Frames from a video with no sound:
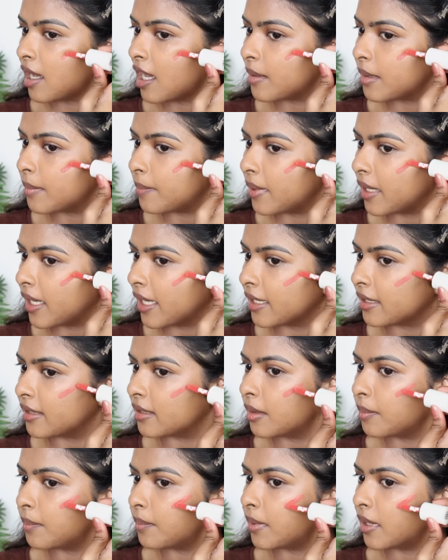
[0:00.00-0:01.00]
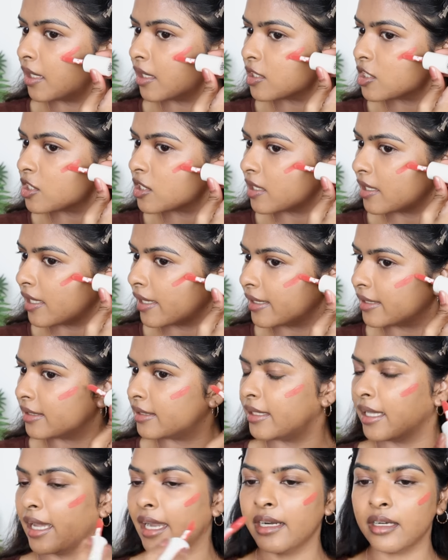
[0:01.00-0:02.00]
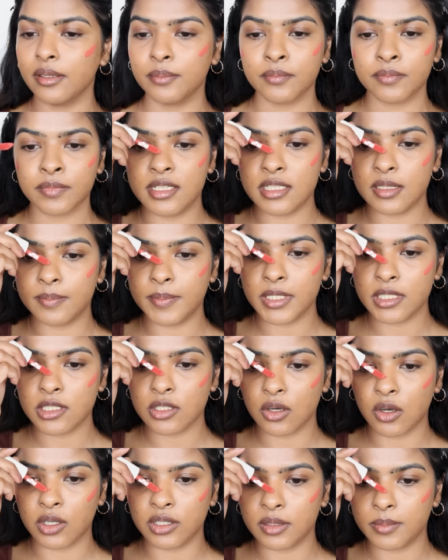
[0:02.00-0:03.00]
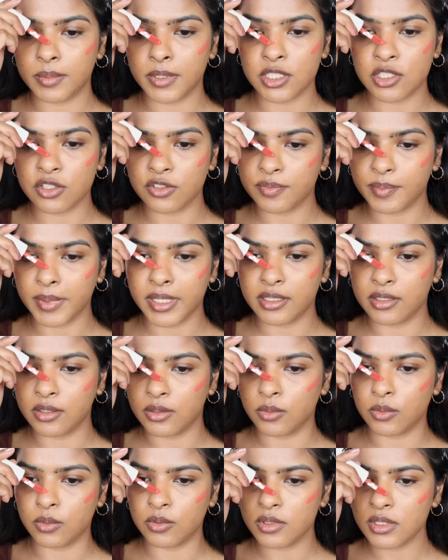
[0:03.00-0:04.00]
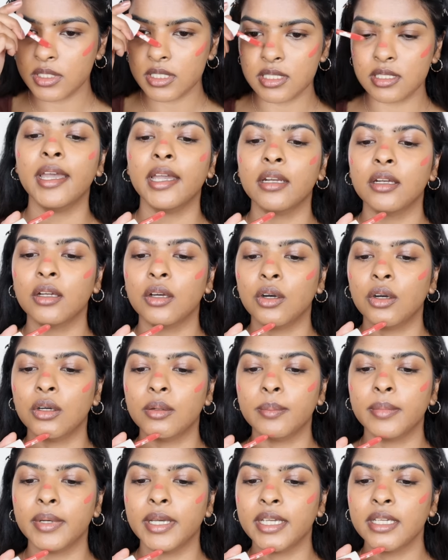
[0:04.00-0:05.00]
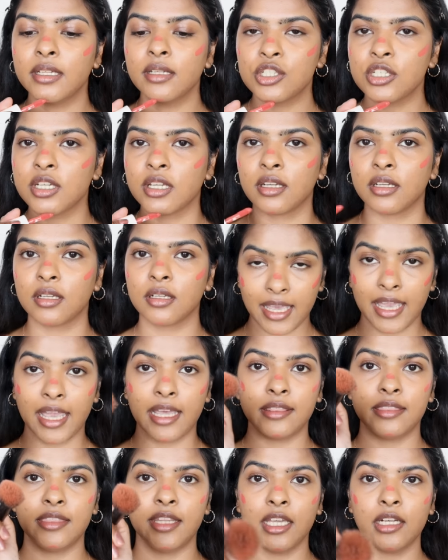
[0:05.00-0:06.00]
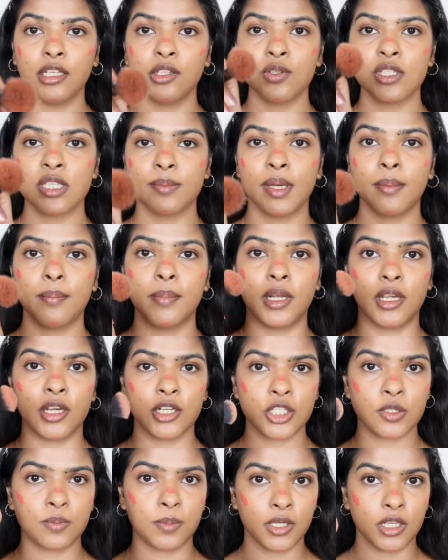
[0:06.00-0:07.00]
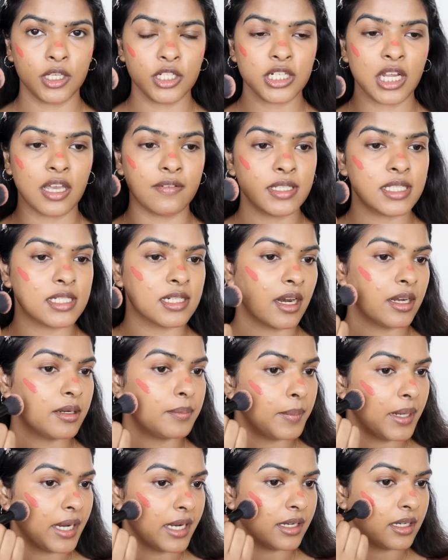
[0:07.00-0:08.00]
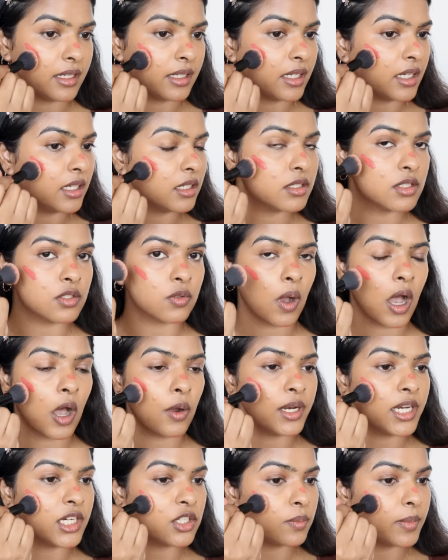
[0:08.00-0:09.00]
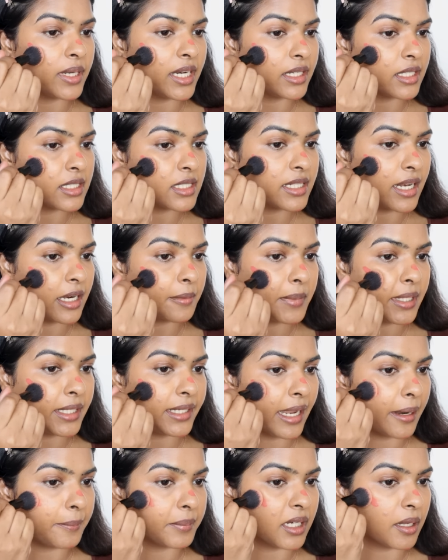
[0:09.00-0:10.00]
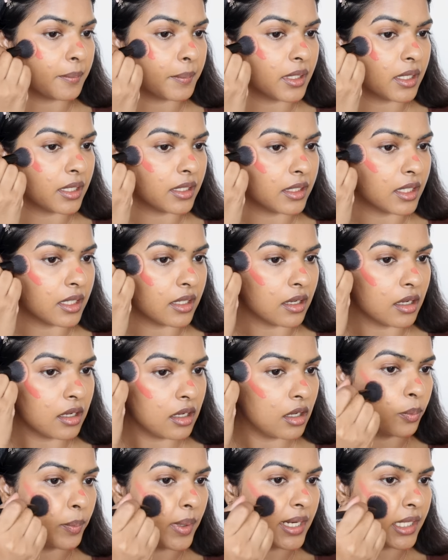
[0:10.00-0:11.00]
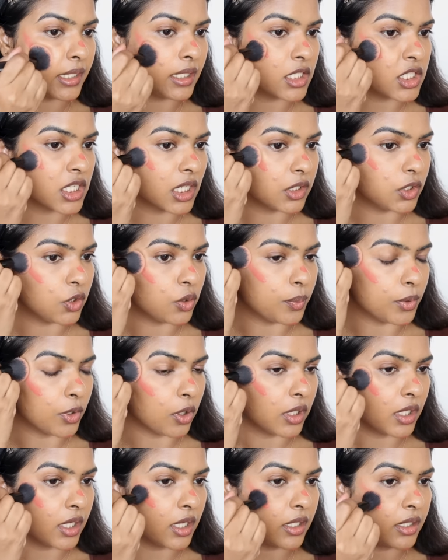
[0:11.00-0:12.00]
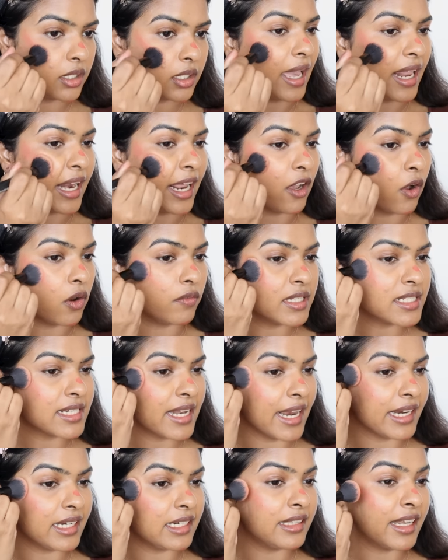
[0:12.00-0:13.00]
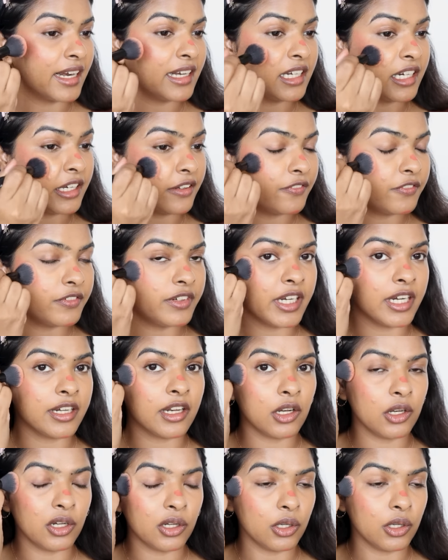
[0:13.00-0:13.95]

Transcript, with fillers: I applying the blush like that little bit on the bridge of my nose and on my chin and then using a blush brush I will start blending it so how I like to blend is that मैं tap tap karke na ऊपर leke jaati hu product and I always like that lifted